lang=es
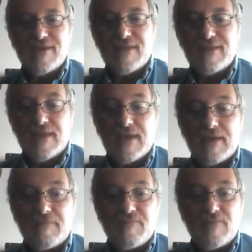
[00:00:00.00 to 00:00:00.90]

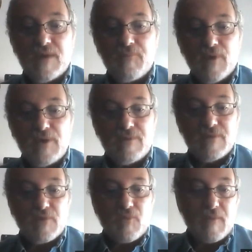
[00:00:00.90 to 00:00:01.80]
Este, después,
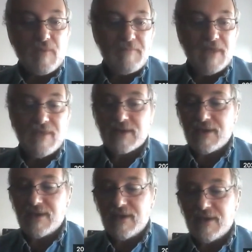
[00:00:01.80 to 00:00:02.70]
a medida
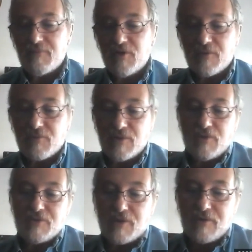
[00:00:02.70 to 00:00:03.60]
que, bueno,
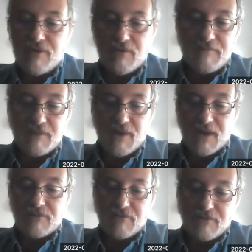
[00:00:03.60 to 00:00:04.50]
cuando entró el hombre
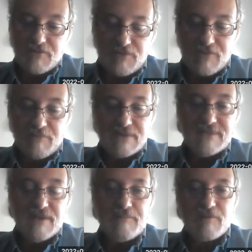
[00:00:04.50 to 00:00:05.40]
blanco con su
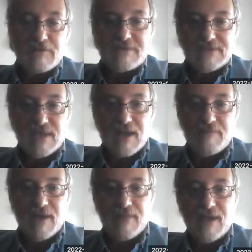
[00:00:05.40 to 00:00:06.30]
capacidad de procesar
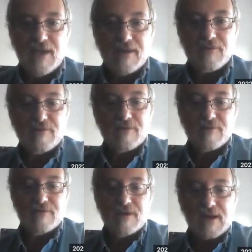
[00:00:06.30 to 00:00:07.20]
la madera, con,
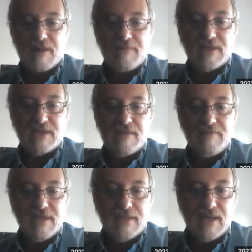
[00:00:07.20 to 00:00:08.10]
con herramientas de
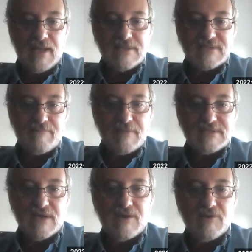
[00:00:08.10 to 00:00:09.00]
metal, se
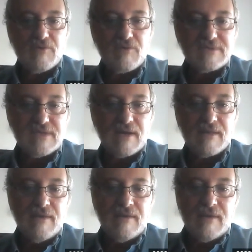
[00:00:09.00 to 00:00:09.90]
empezaron a
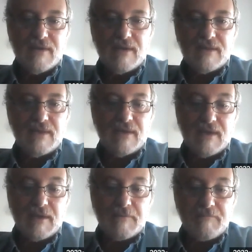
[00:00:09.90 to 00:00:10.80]
usar
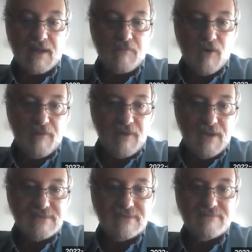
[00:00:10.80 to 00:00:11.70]
este, para
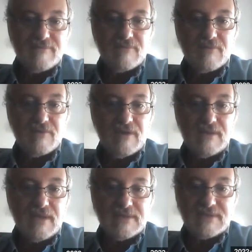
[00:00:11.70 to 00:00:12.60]
muebles, hoy
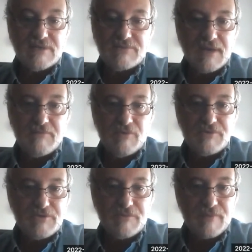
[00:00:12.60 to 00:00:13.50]
en día se usa
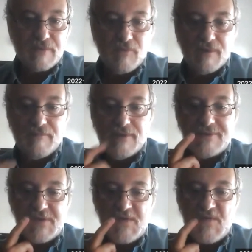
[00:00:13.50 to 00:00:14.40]
mucho para
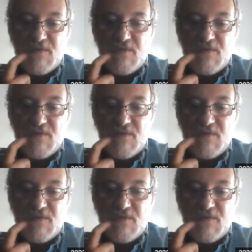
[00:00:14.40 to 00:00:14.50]
muebles,